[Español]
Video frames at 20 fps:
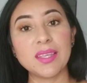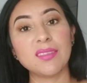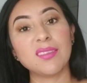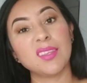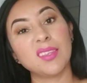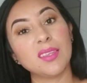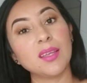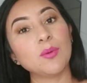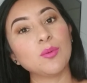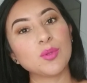si a ti
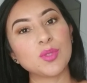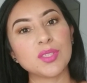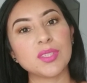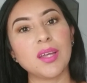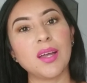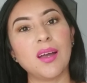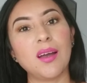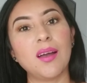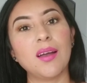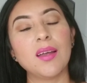te
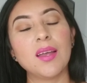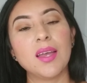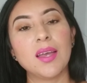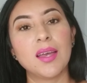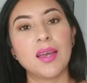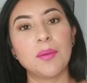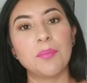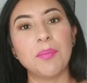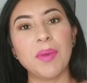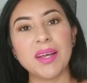gusta
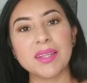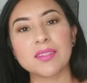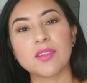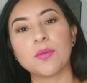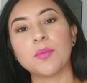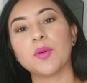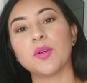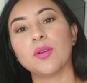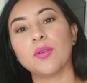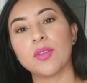más
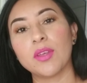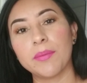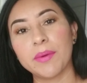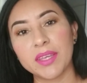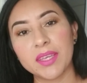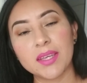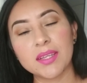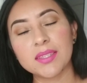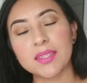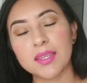como lo de
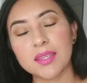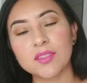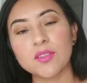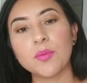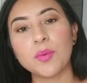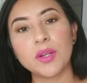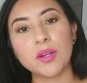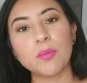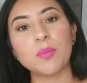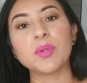belleza y eso,
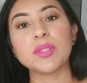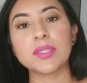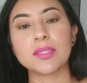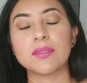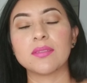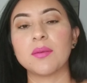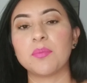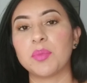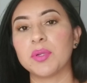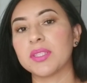bueno,
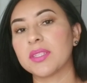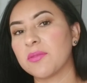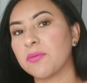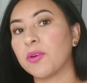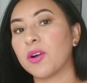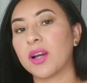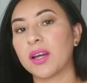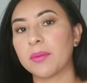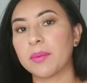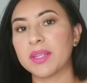pues te puedes
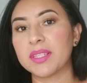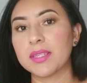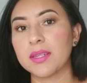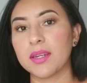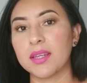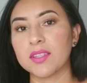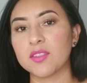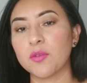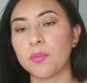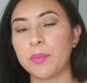enfocar más en
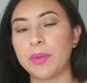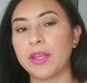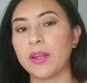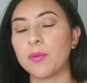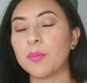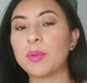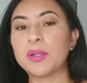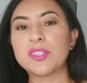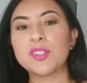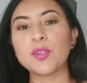eso,
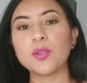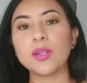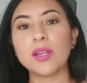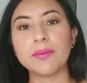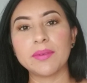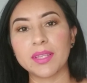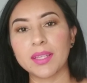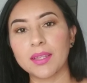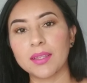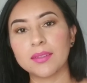pero pues yo la
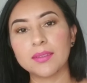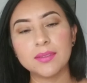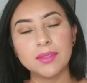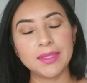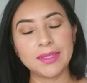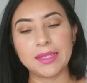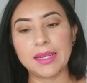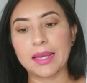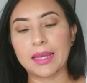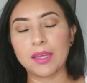verdad
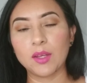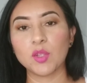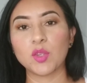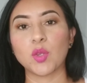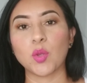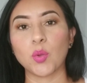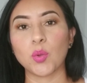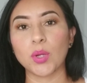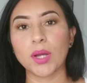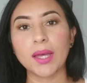deslaqueo
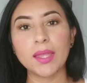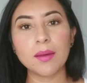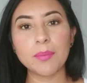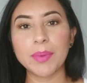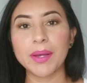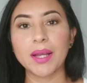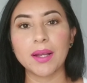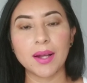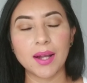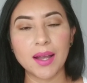todo,
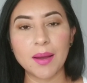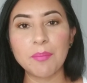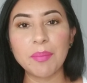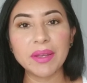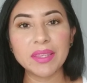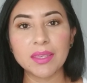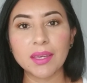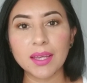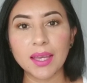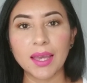cada
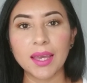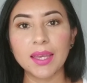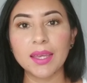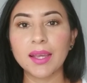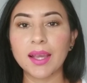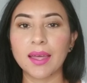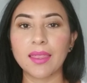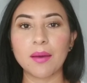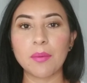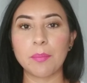campaña que hay,
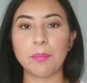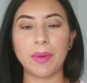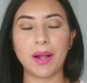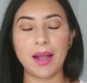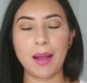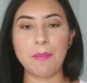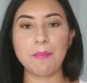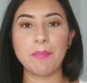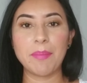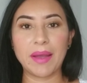cada
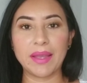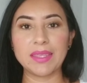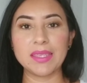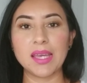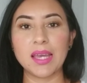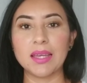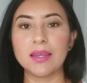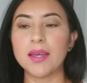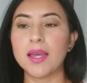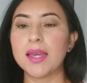
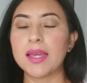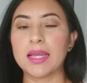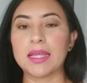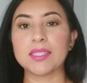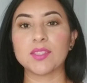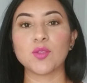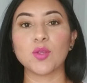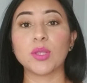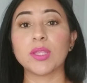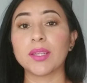campaña que
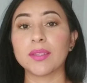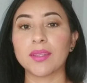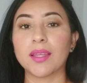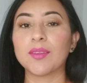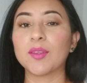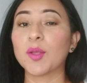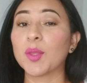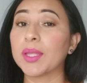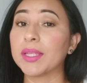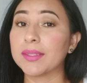estoy
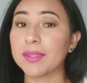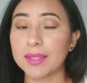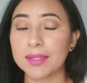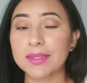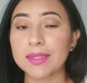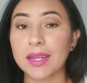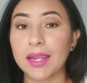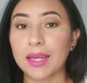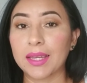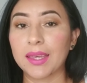tratando de
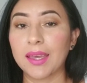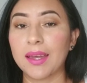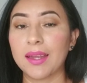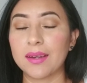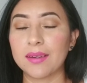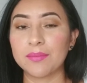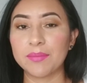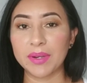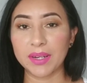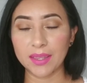
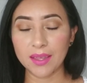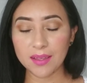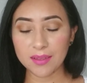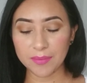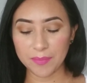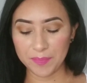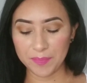deslaquear, ¿verdad?